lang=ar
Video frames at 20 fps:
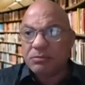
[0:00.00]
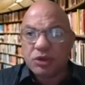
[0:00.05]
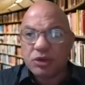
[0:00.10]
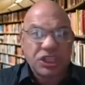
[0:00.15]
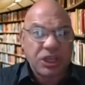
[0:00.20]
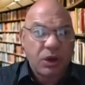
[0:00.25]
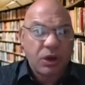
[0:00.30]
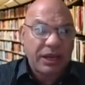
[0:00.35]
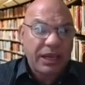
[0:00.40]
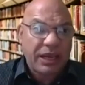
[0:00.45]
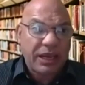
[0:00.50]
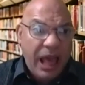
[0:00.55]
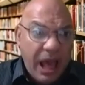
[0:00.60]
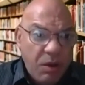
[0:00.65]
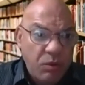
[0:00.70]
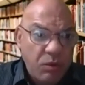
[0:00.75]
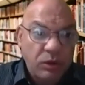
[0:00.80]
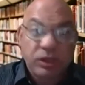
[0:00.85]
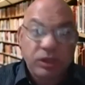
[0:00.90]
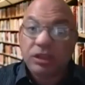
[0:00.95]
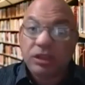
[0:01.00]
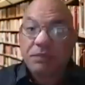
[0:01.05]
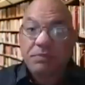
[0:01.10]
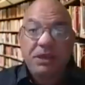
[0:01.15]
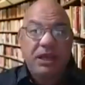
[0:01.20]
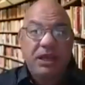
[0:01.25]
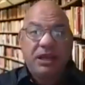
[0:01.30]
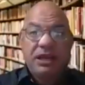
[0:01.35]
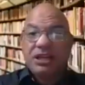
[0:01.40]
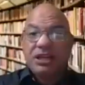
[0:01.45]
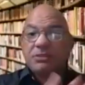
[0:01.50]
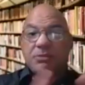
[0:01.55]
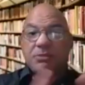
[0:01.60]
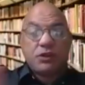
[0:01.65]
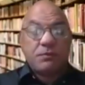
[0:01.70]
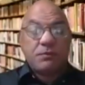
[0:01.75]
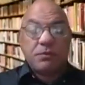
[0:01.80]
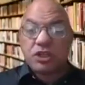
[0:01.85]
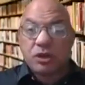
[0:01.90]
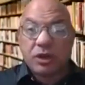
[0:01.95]
مستواك الاول وده طبيعي لازم
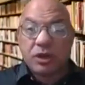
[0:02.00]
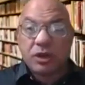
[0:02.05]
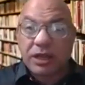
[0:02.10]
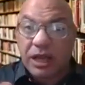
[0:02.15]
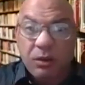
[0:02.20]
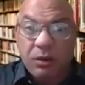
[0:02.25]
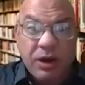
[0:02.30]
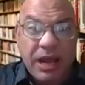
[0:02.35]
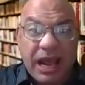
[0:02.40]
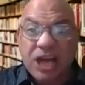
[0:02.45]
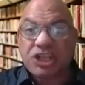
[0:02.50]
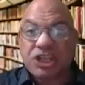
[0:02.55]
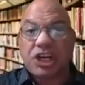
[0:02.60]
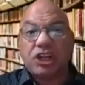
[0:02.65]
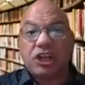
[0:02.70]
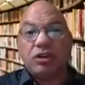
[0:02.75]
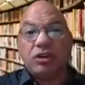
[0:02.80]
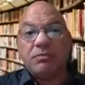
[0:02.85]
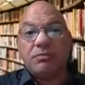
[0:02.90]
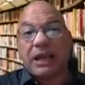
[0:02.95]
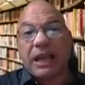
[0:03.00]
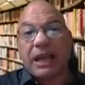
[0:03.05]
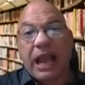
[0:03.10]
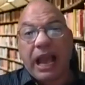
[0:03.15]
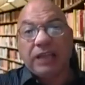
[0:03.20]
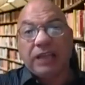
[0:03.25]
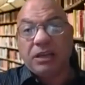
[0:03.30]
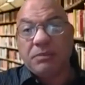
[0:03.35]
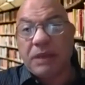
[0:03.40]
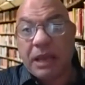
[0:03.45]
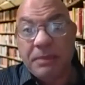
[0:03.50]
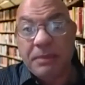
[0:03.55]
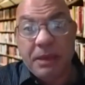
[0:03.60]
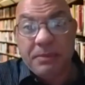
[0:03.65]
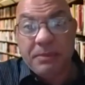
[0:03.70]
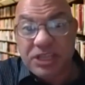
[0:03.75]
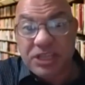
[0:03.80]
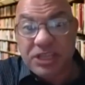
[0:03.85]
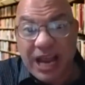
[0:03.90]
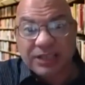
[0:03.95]
اشوف مستواك الاول ايه عشان اضمك احد المجاميع
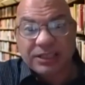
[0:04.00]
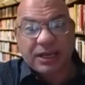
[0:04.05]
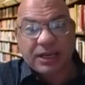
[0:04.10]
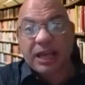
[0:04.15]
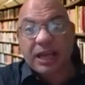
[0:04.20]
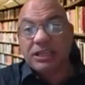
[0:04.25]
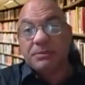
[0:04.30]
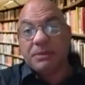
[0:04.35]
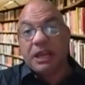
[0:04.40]
بتاعتي انا عندي